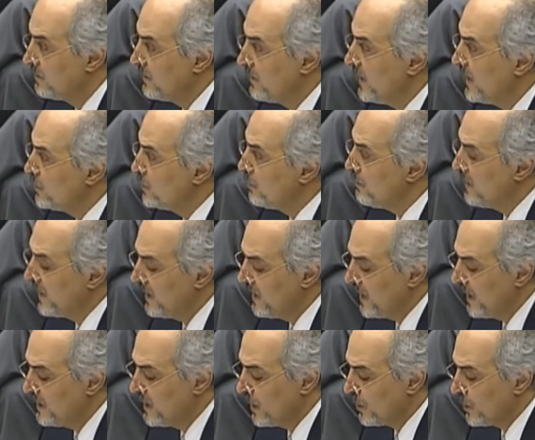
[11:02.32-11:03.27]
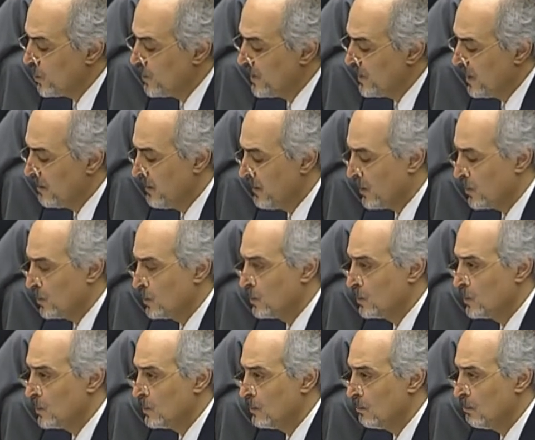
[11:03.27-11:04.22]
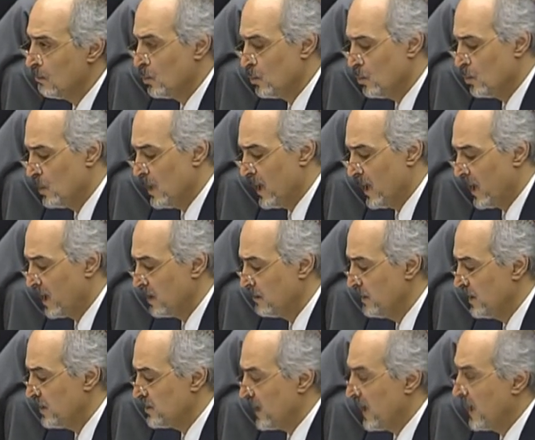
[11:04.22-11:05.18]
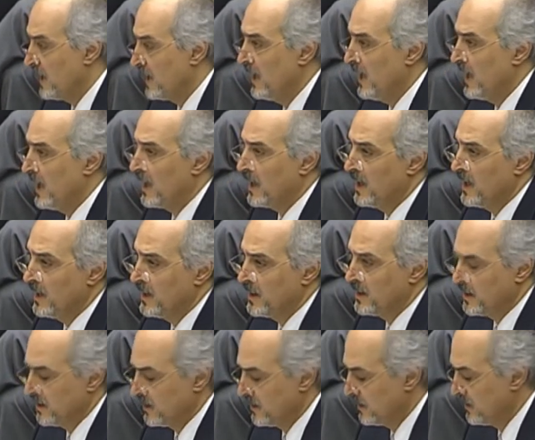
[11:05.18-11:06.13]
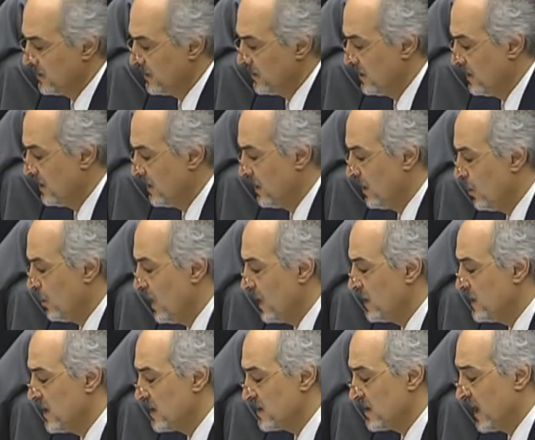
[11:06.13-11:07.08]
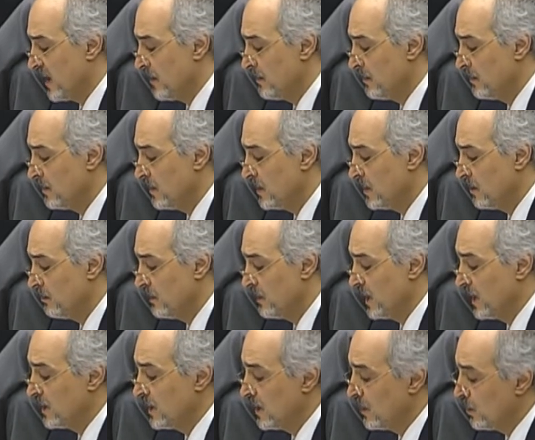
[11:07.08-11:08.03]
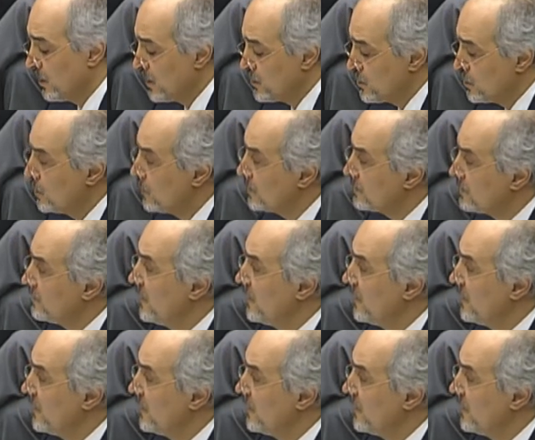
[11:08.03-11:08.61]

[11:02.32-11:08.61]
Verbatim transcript: فلا يمكن أن يكون المرء مولعا بإشعال الحرائق وأن يزعم بأنه رجل